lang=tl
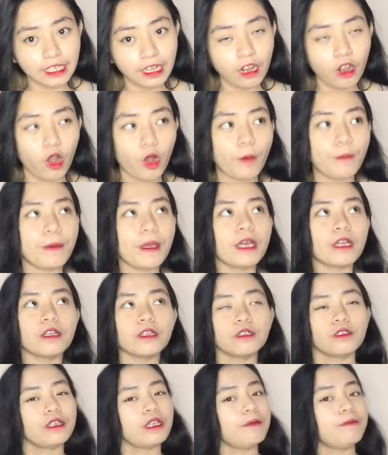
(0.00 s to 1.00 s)
lang ako.
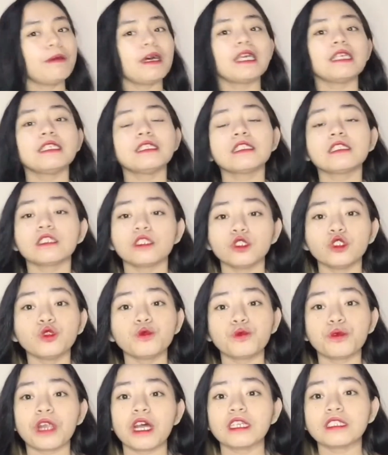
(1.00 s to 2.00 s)
Pero yung iba is
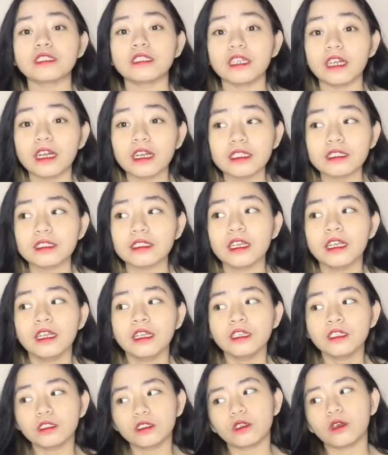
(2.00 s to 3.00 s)
new products.
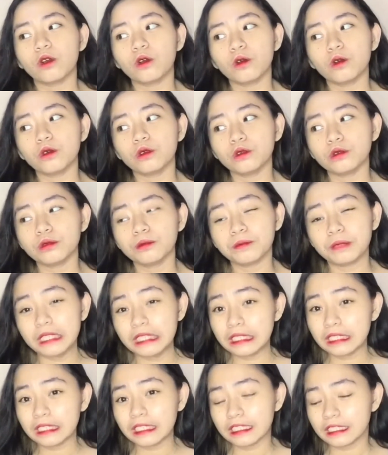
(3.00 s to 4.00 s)
So,
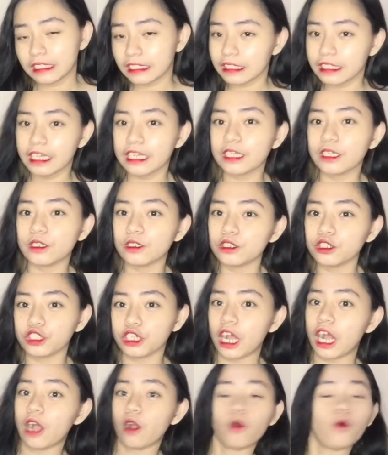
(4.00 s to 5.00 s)
meaning, itatry ko
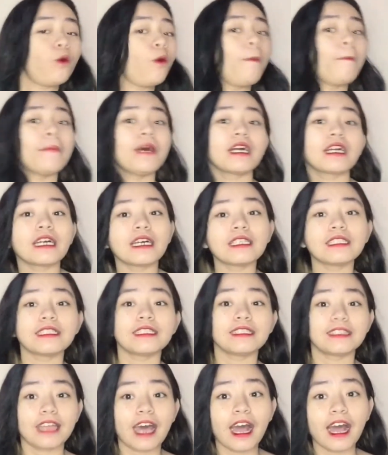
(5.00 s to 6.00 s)
siya kung
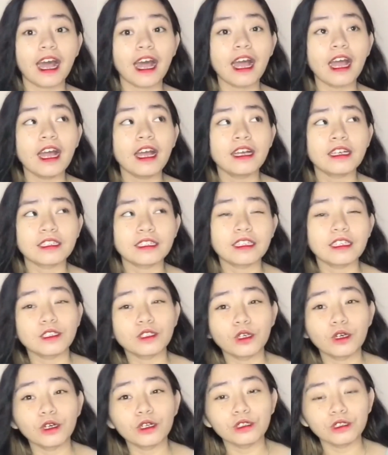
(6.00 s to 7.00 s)
maganda.
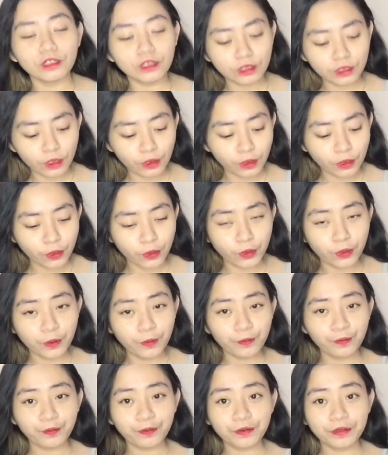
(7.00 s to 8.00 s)
Ganon.
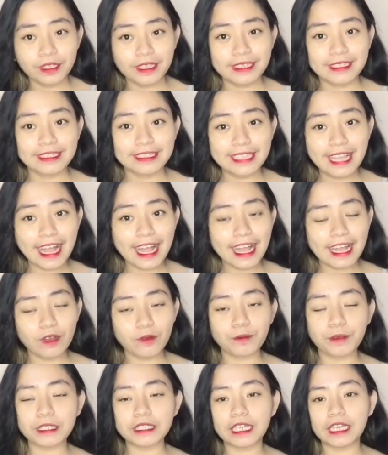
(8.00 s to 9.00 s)
So, yeah,
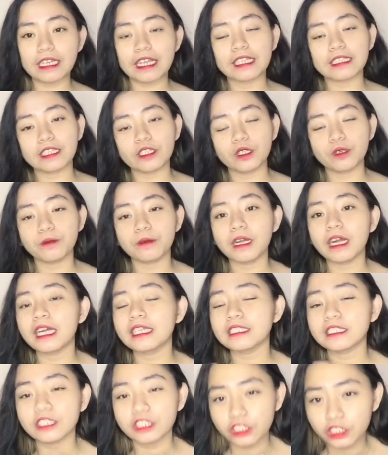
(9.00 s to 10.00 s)
umpisa natin yung
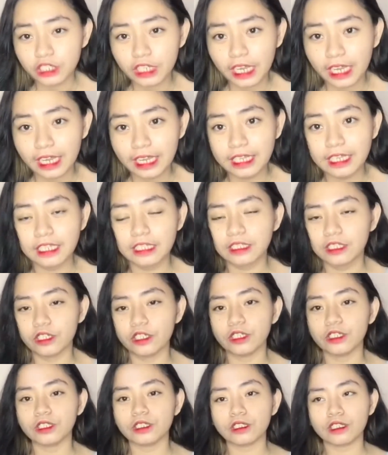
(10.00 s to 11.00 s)
mga sachet,
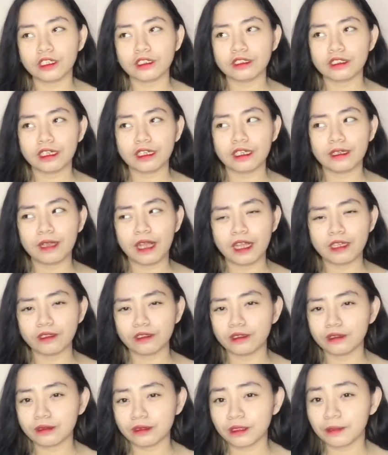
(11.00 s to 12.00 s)
ganun. Kasi
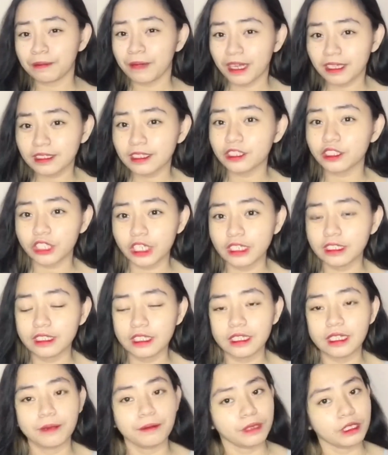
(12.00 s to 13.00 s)
halos mga sachet
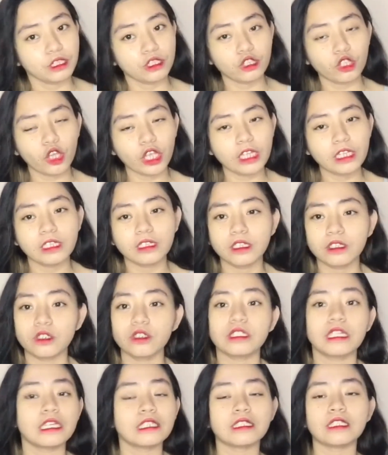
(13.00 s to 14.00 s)
din naman to. Ilan lang
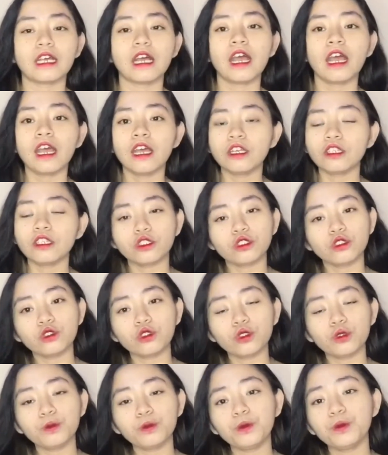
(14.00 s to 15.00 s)
yung nasa
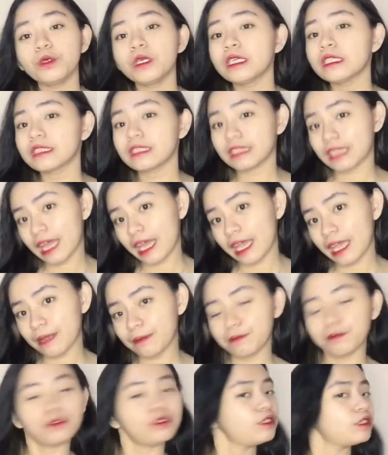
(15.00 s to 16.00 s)
tube
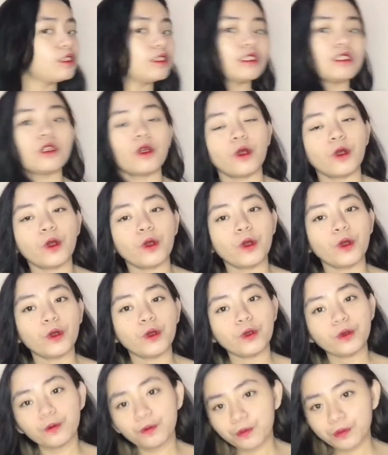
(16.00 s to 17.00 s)
types.
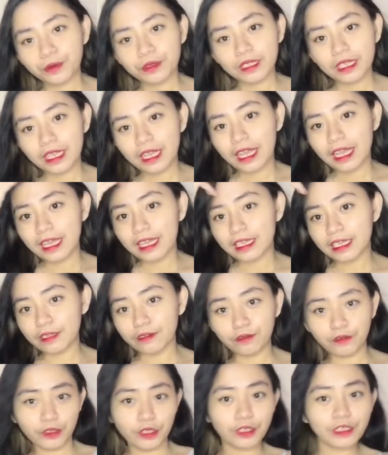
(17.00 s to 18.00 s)
So,
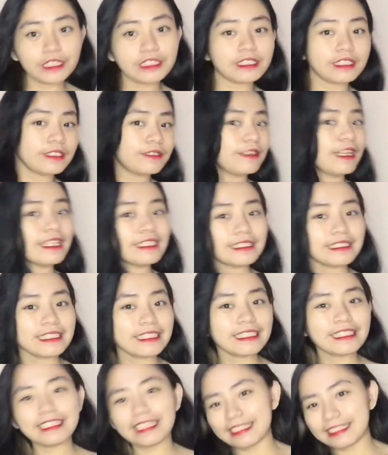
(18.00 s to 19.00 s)
if you're
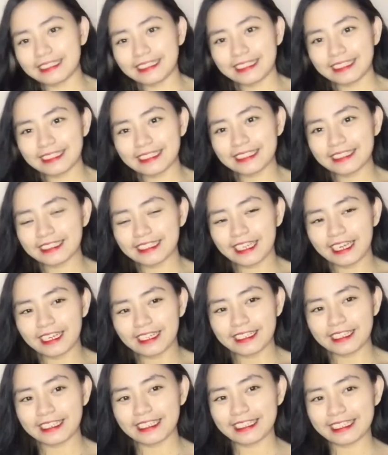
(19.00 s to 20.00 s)
interested, let's get
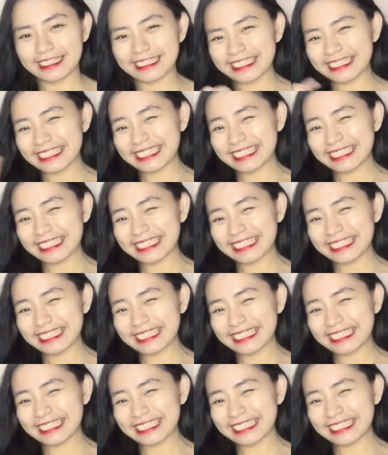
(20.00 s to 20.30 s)
started. The